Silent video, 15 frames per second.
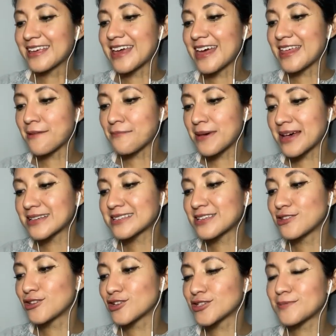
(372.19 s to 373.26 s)
y además
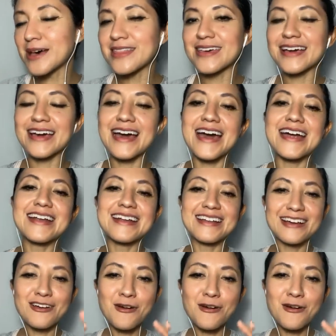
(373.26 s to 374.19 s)
nos va a dejar